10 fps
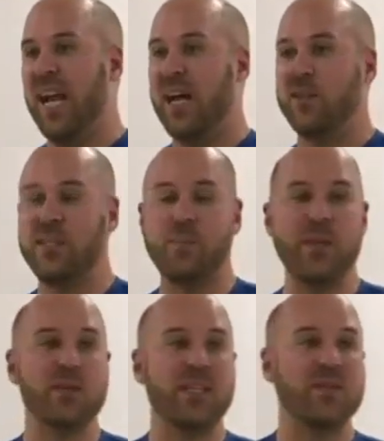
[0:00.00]
Os
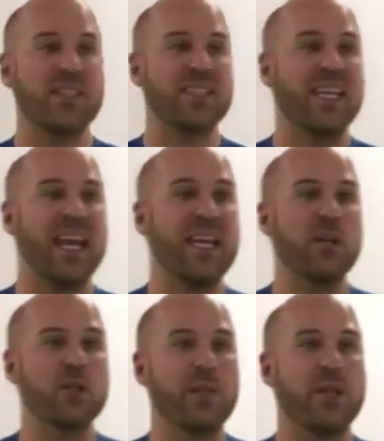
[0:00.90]
espíritos às vezes querem
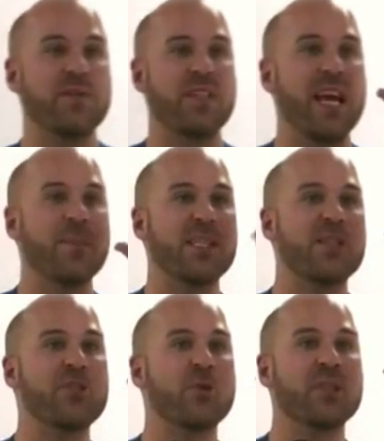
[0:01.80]
nos beneficiar, mas a
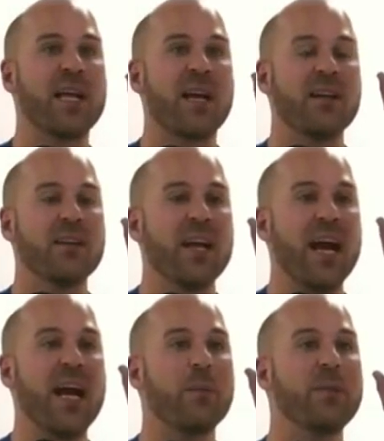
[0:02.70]
gente não dá
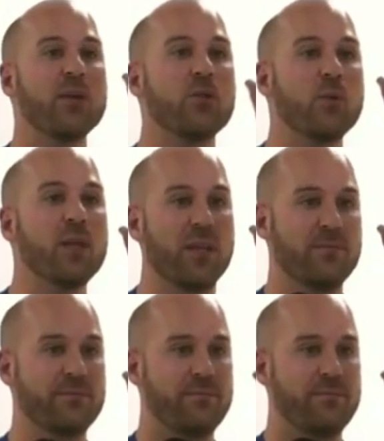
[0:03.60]
a abertura